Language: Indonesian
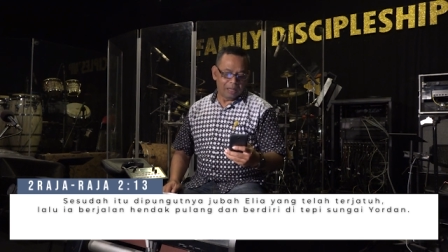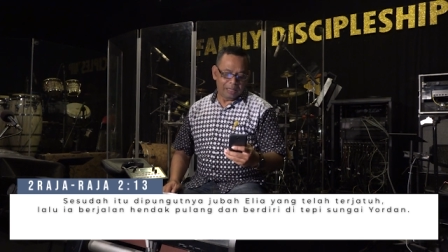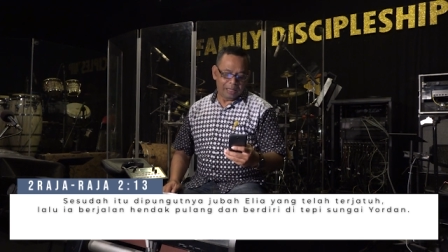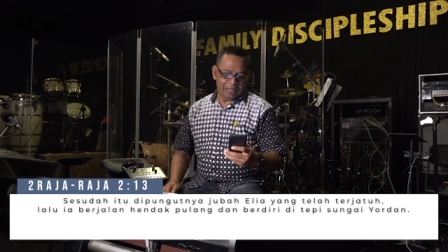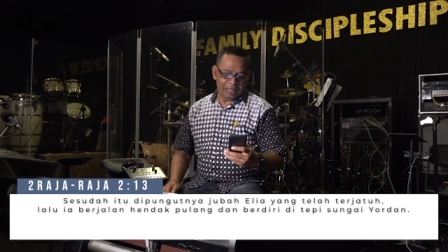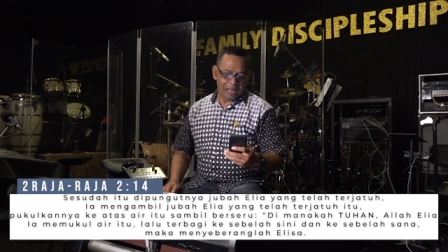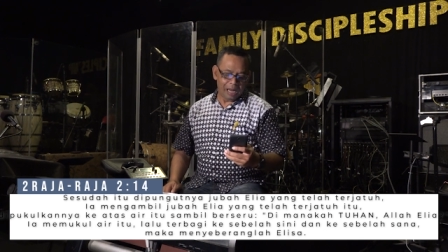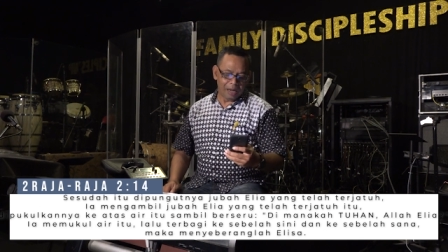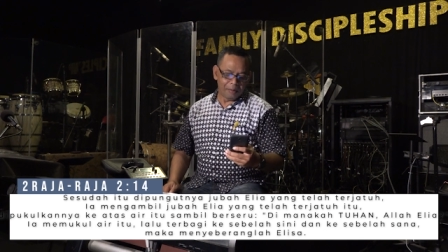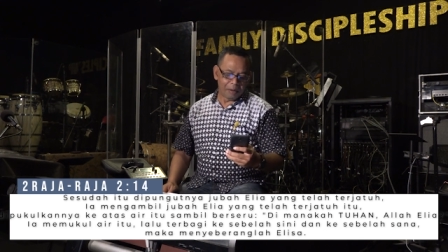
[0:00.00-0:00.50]

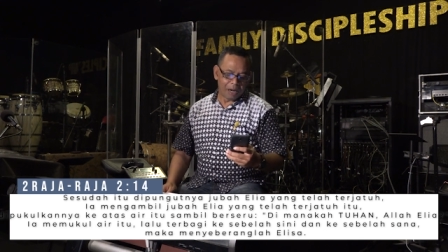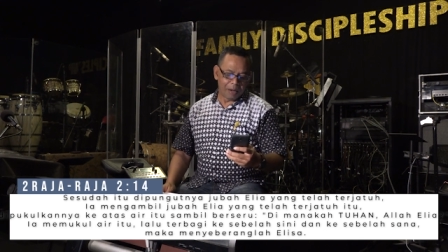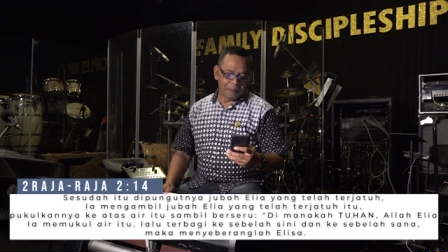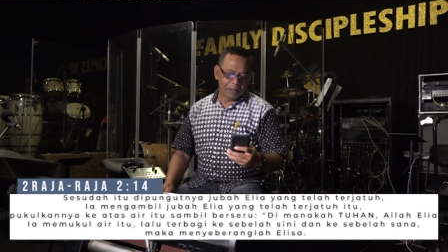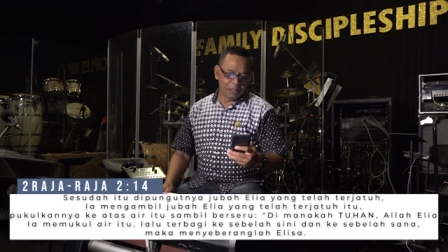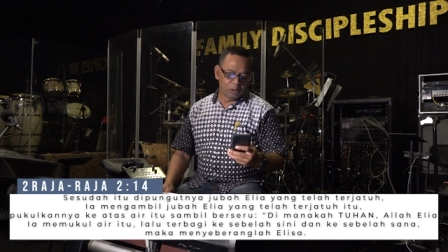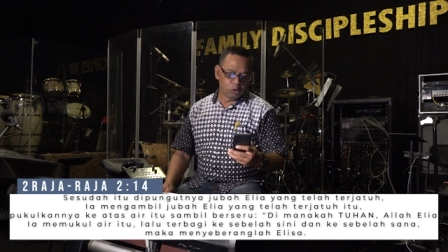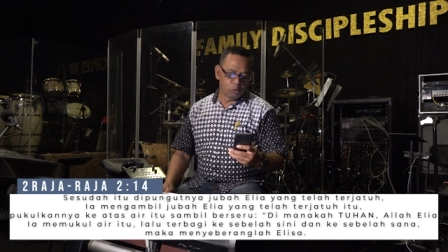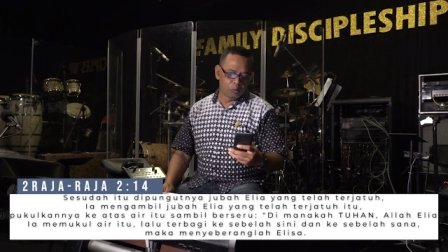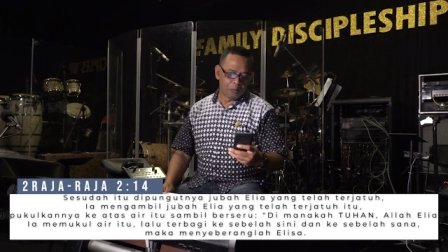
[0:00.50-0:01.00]
Ia
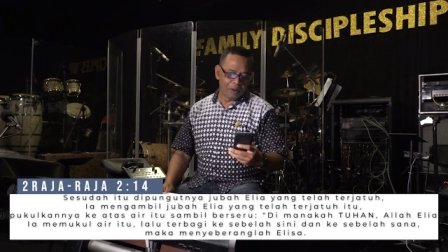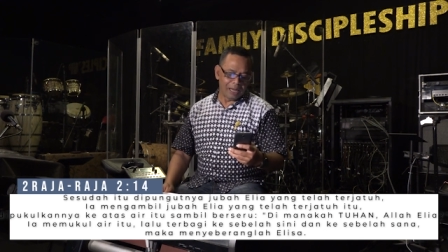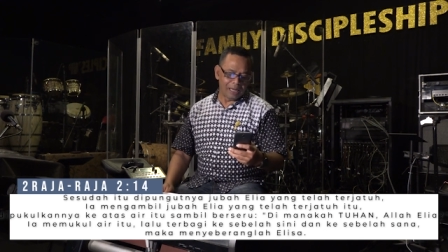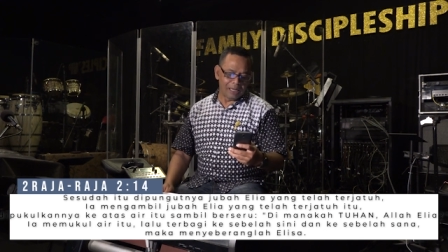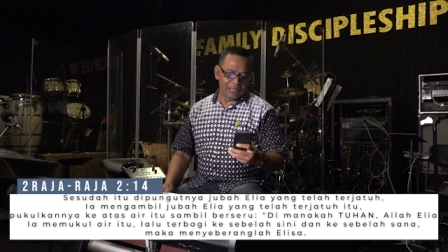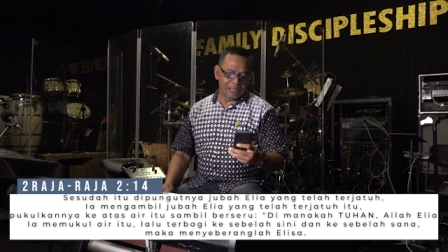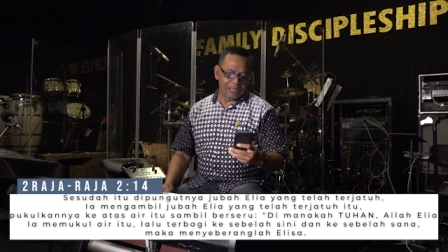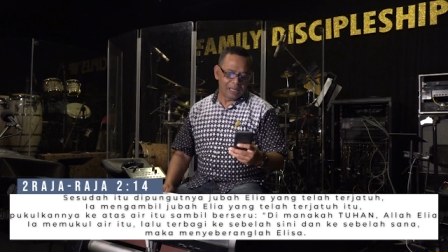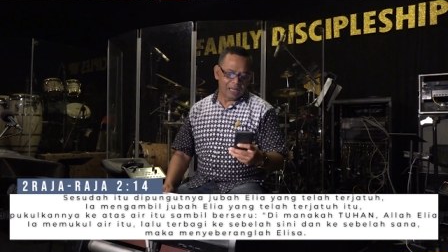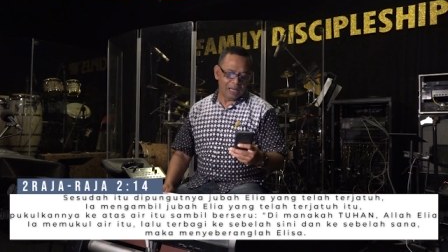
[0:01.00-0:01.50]
mengambil jubah
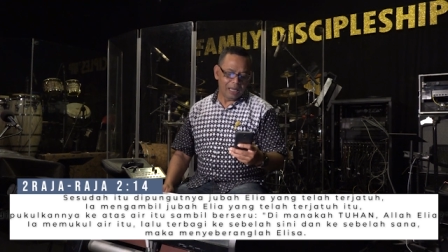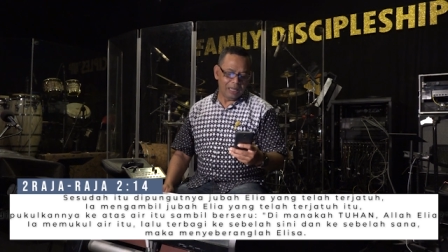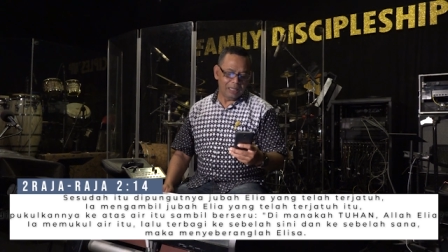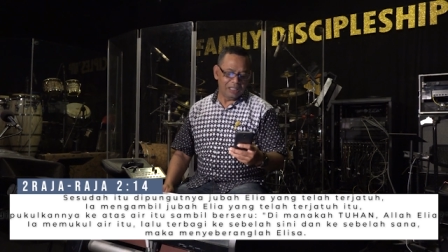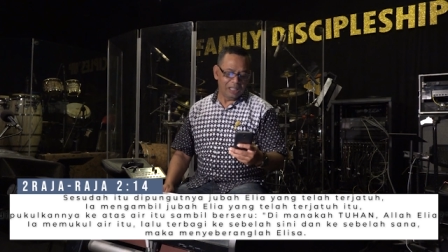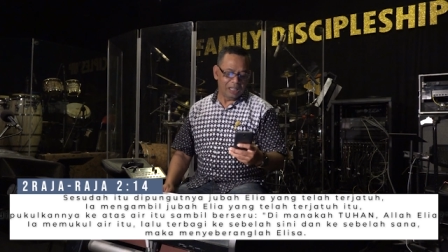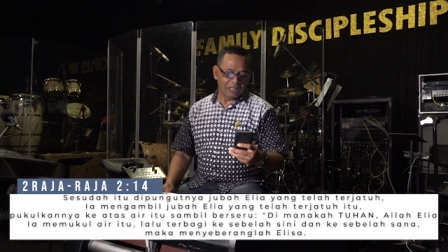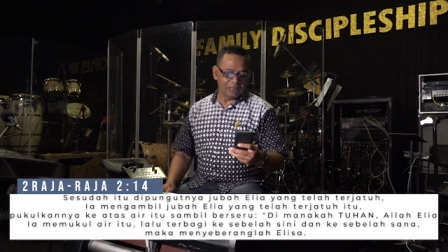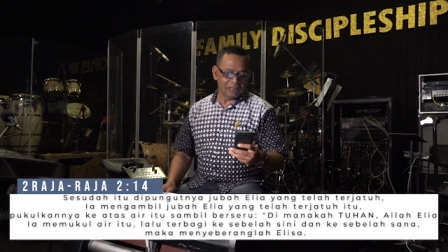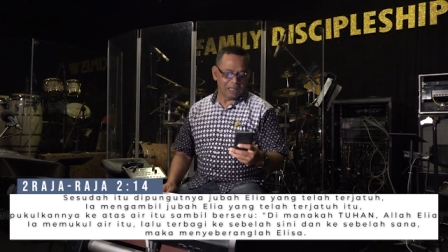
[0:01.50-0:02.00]
Elia
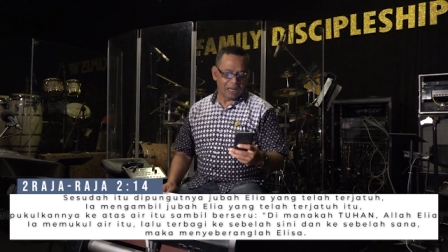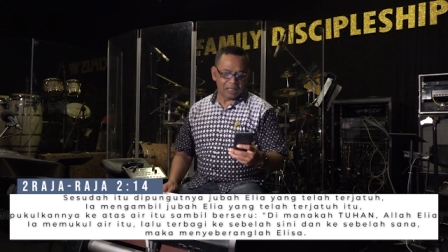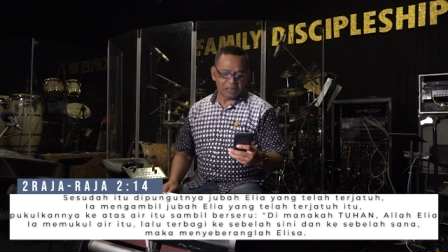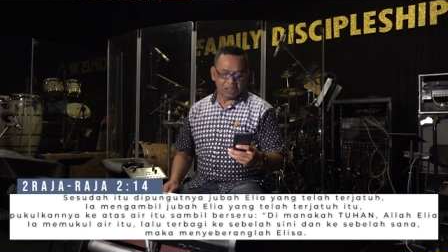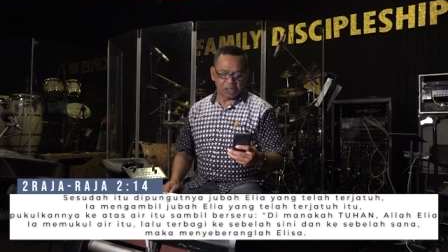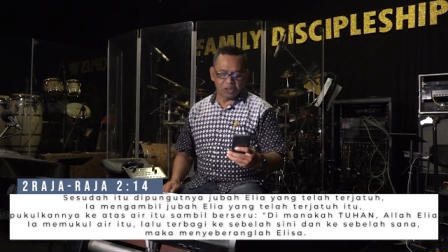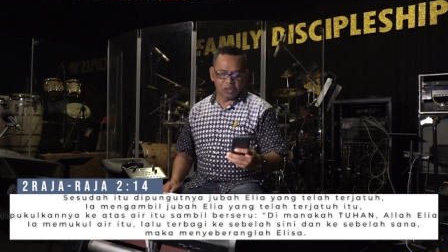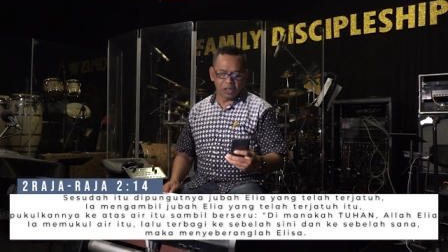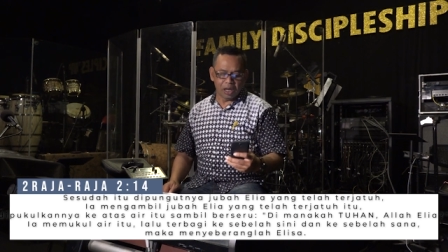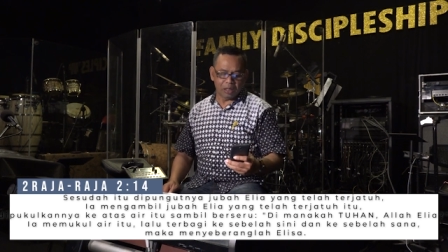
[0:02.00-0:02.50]
yang telah
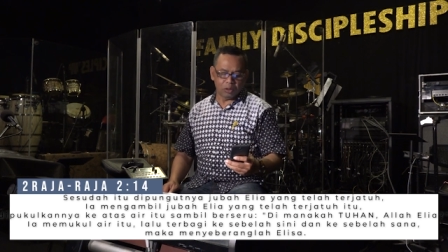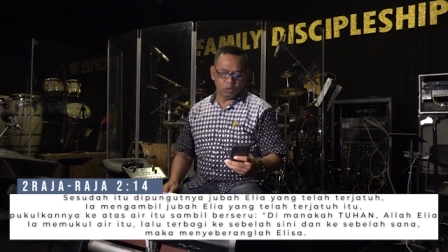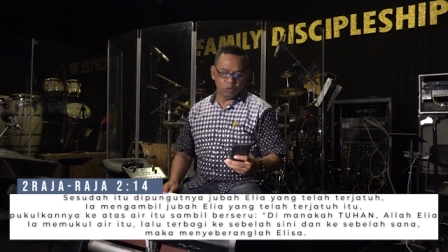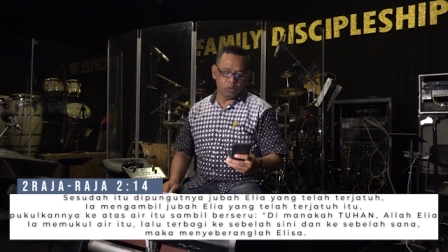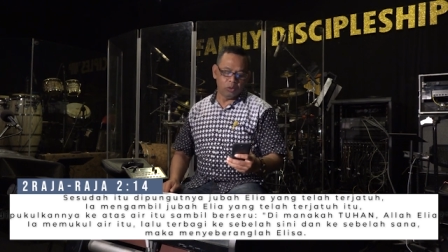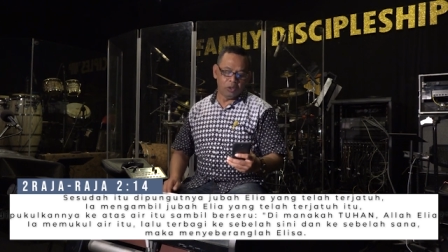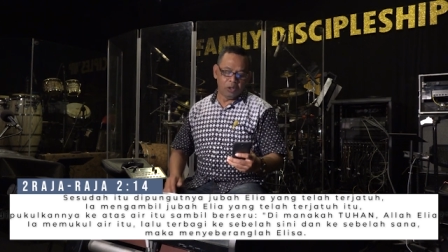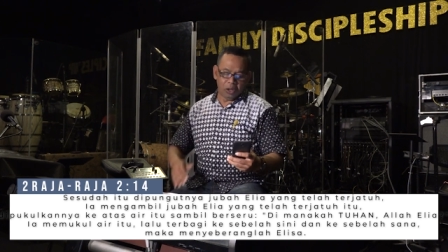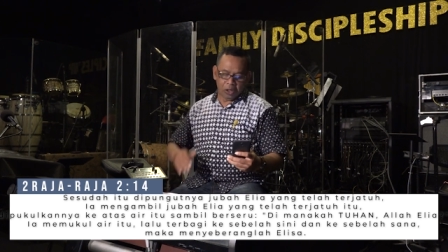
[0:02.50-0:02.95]
terjatuh,